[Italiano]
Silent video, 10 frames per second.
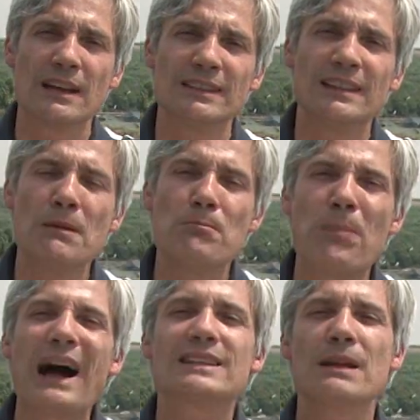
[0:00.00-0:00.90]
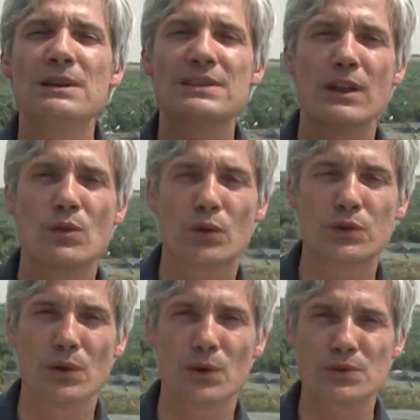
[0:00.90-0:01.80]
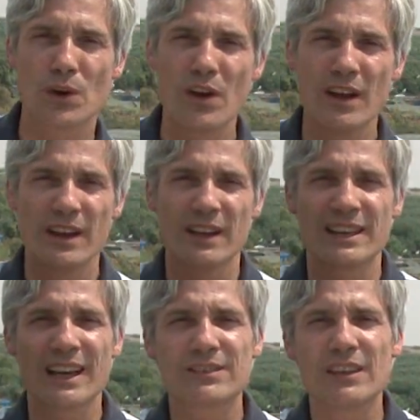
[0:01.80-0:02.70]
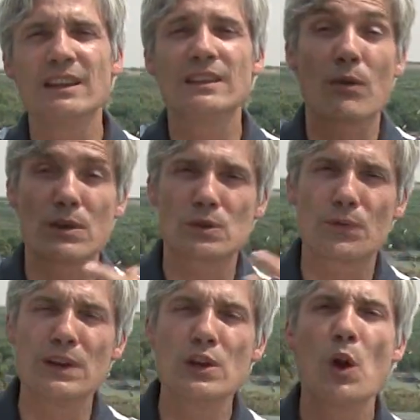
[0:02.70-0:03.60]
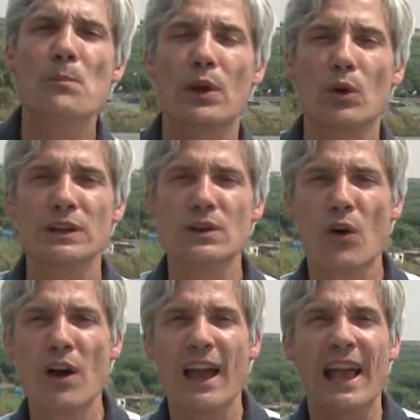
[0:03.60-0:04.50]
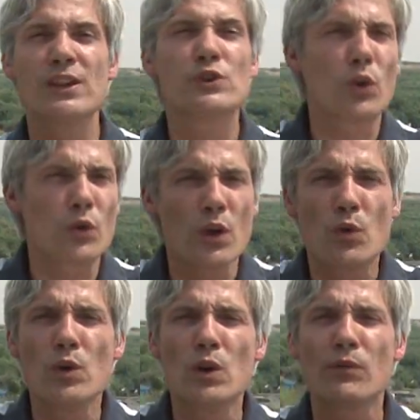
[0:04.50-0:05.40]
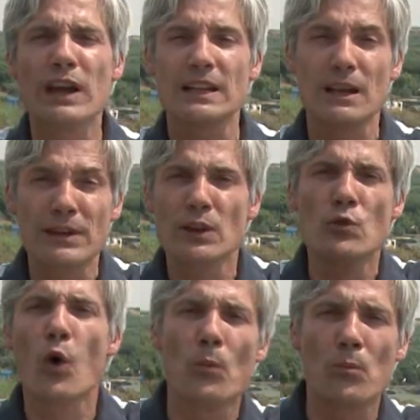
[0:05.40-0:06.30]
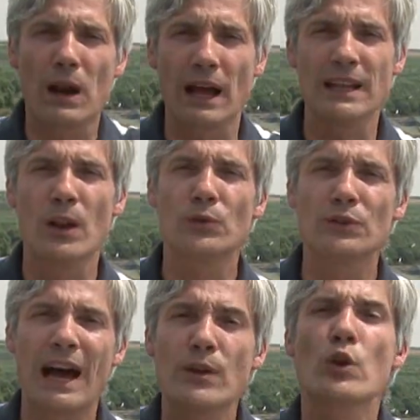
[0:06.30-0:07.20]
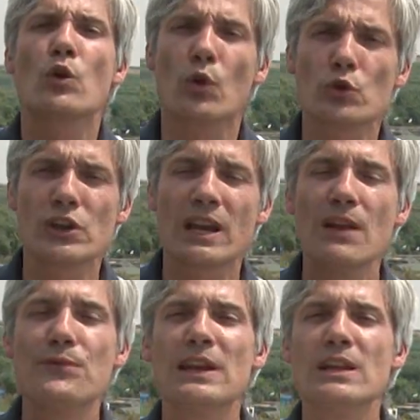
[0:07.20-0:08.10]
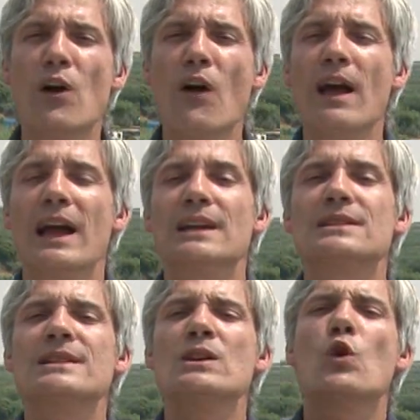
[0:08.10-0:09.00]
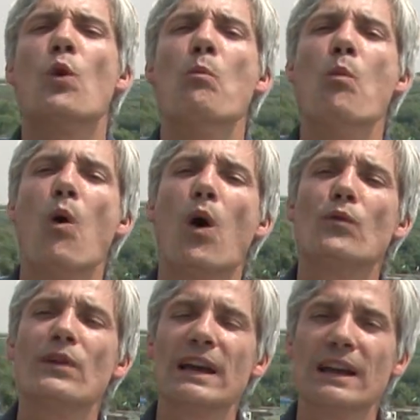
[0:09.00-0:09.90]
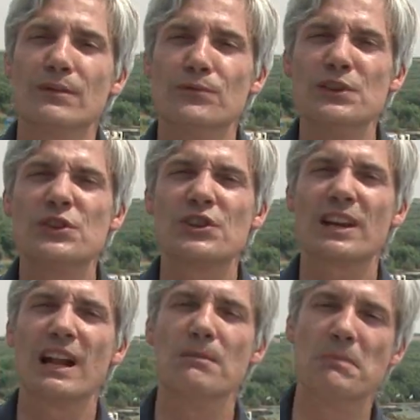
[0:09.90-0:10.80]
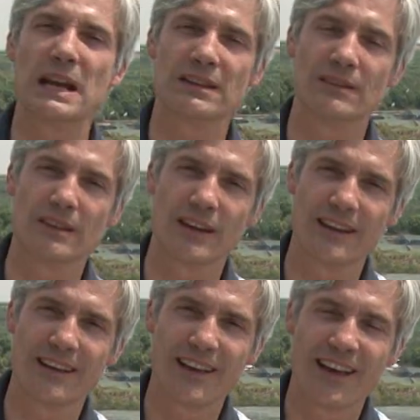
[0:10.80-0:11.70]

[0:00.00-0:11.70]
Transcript: del Padre misericordioso che attende questo figlio il prodigo e il giorno in cui lo vede, vede un'ombra da lontano, riconosce che è il figlio e si commuove visceralmente.